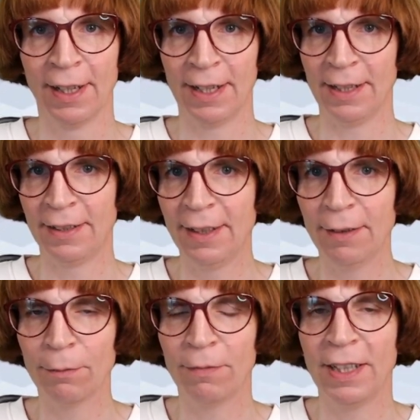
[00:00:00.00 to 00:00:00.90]
In
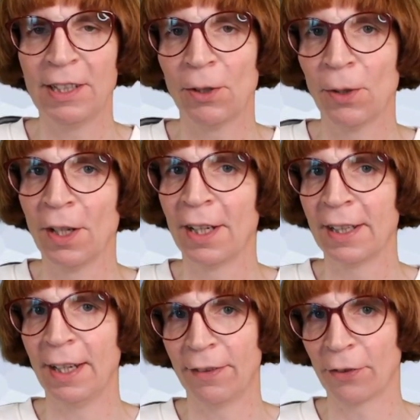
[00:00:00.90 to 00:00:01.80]
diesem Video
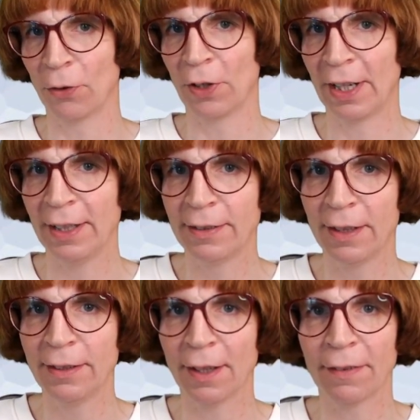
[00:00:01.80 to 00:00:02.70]
geht so
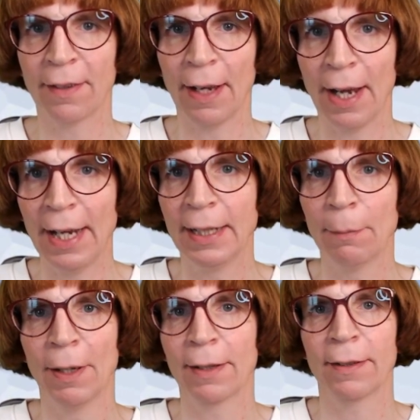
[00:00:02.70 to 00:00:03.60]
richtig ans
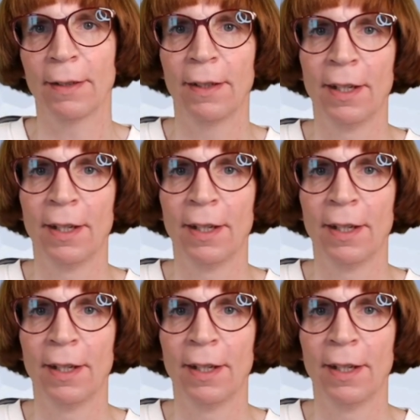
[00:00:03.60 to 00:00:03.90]
Eingemachte,